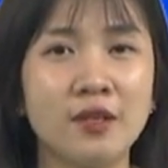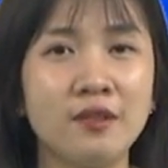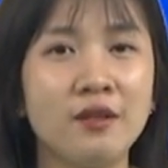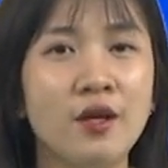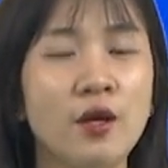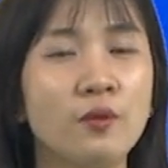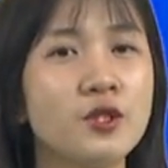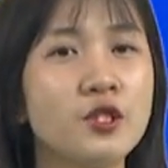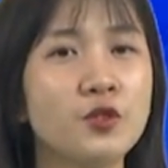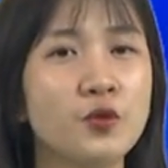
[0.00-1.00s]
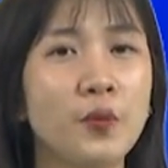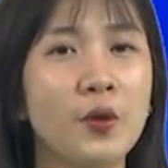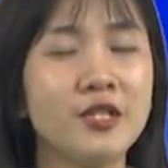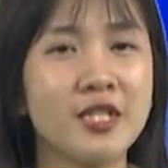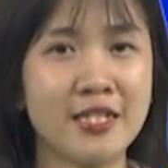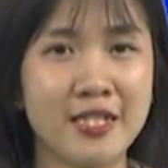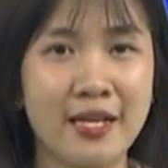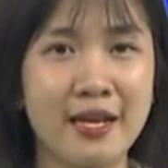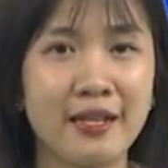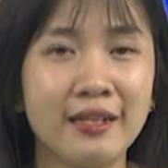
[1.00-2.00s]
闻，我是主播陈青
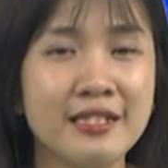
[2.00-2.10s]
雅。